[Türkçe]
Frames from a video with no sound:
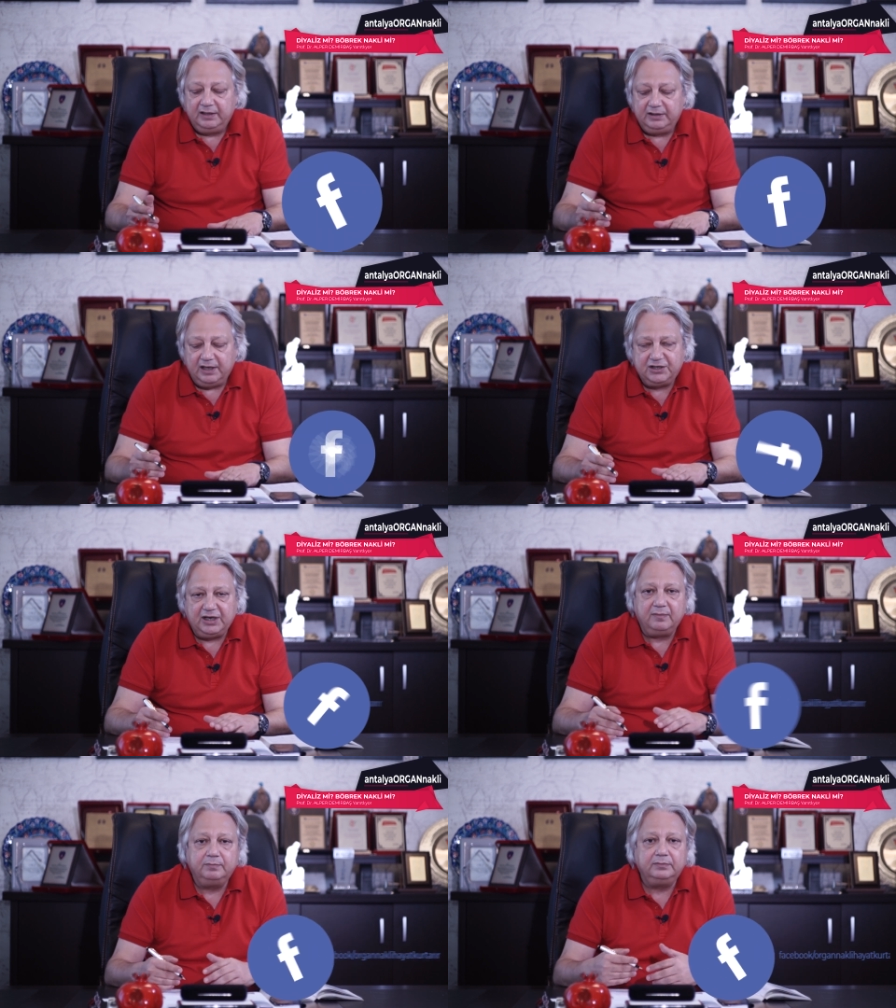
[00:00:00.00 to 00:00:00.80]

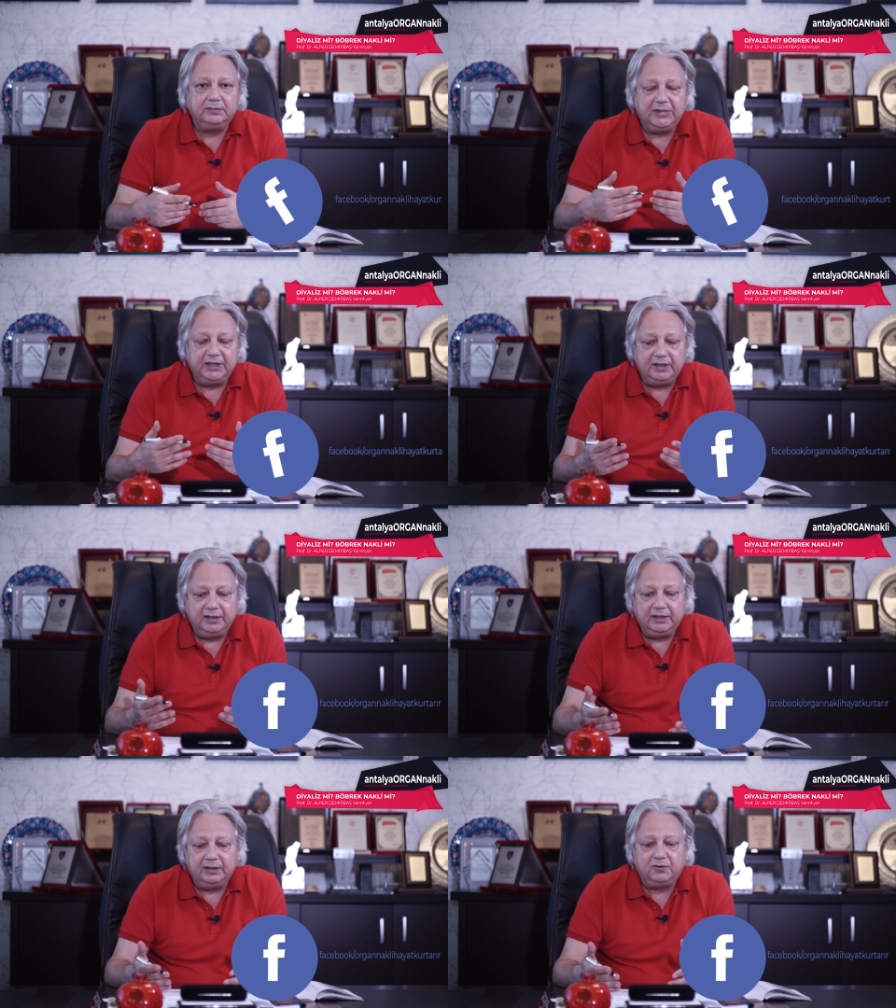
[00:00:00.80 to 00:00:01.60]
yaşam
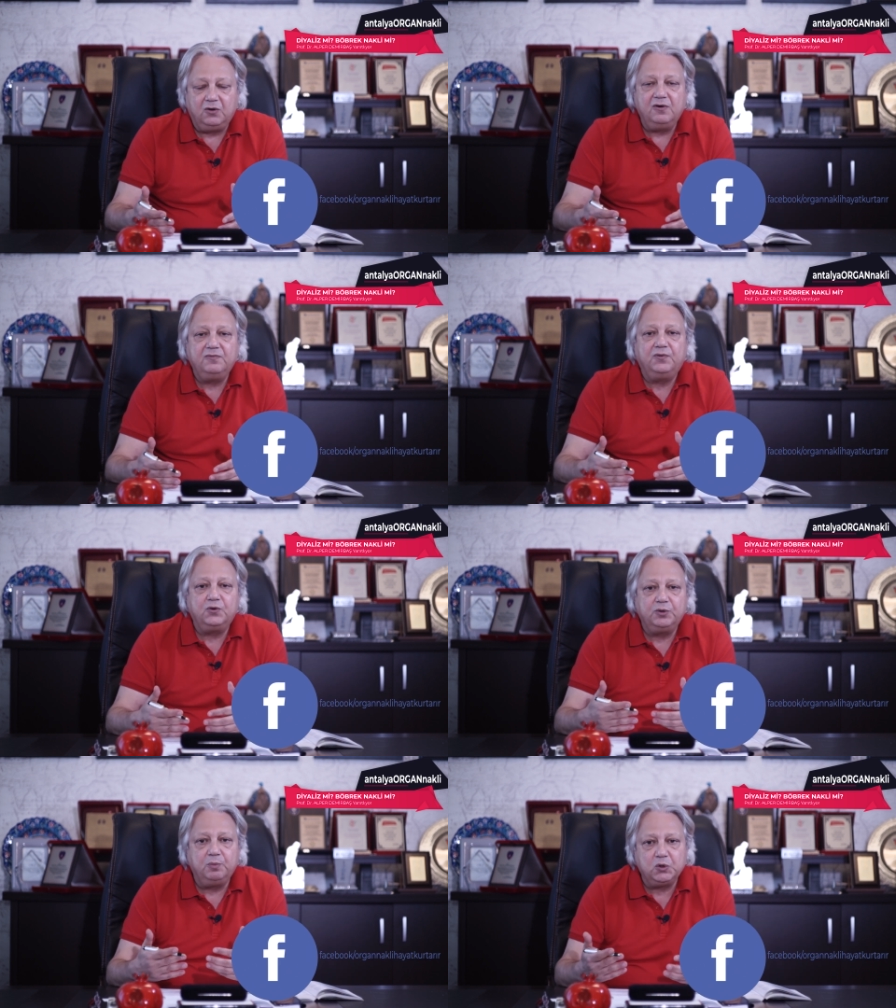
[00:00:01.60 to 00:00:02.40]
e,
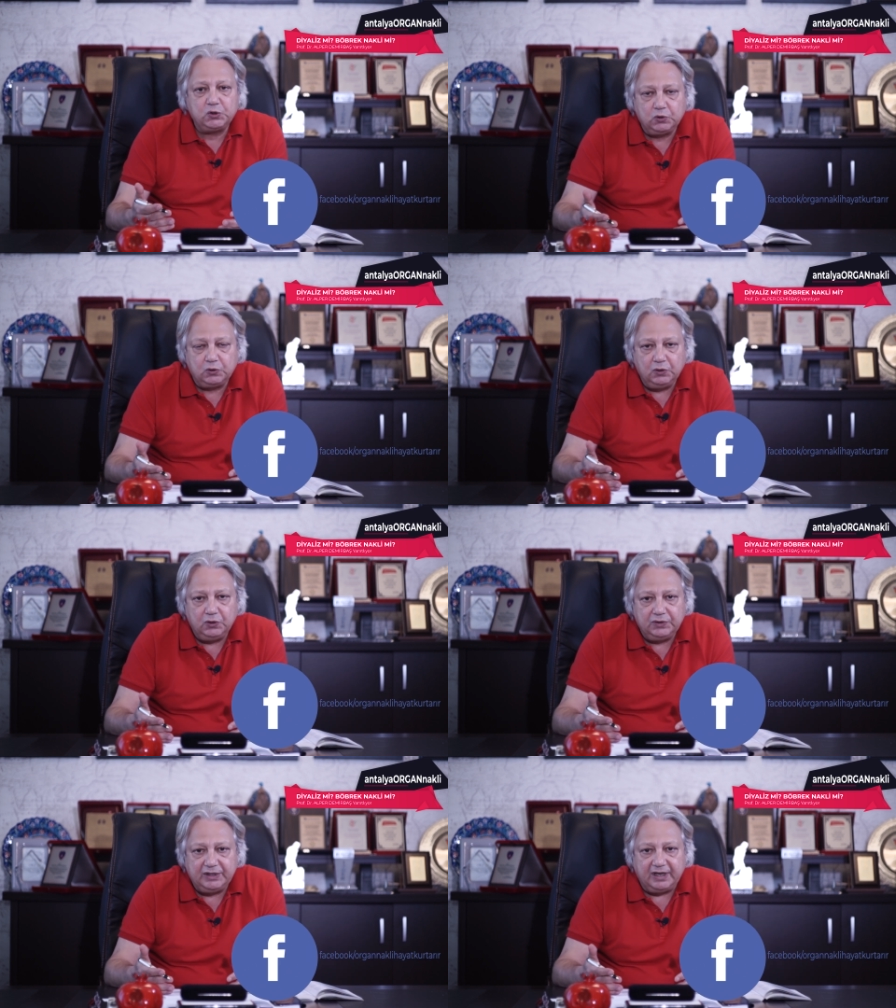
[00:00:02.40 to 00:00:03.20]
konforu
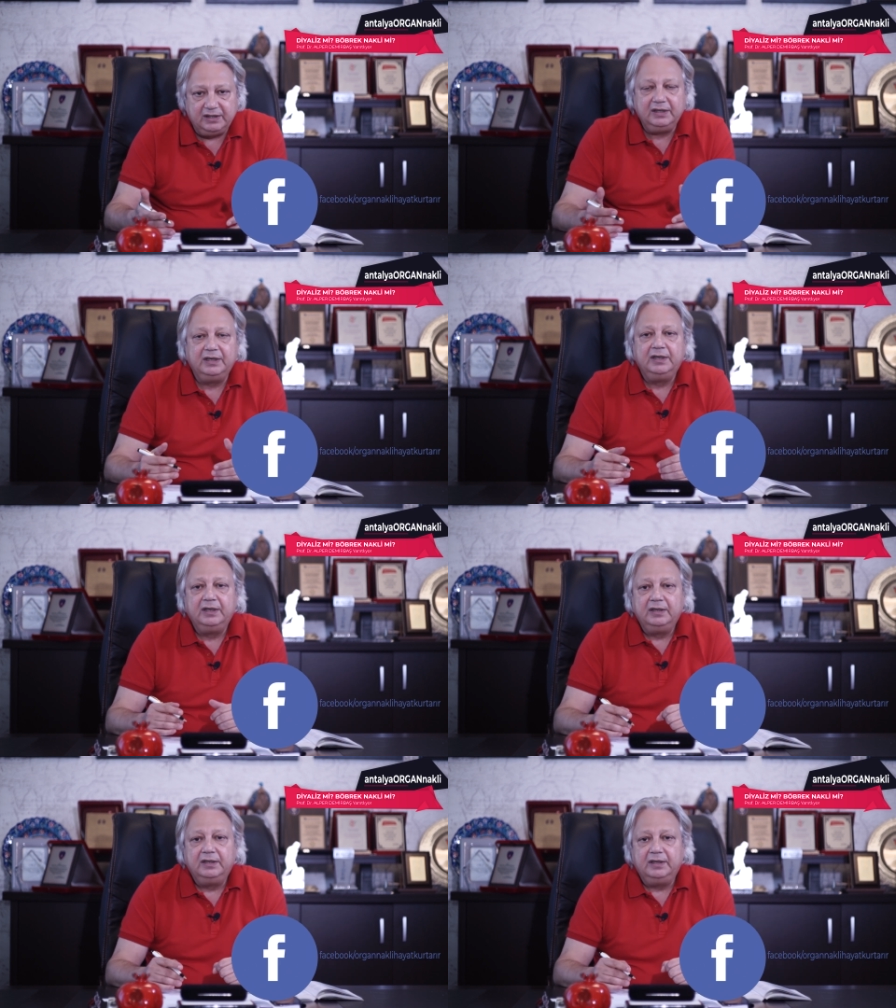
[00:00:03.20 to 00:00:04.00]
bozukluğundan
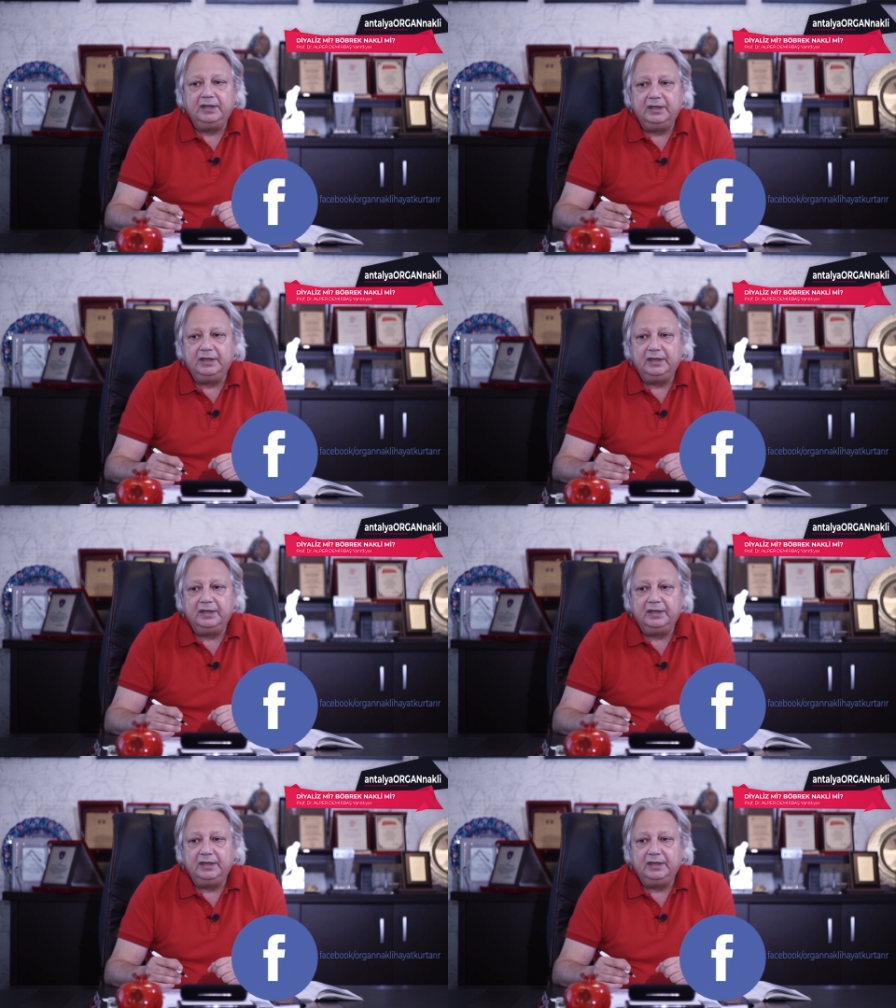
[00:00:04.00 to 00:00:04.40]
e,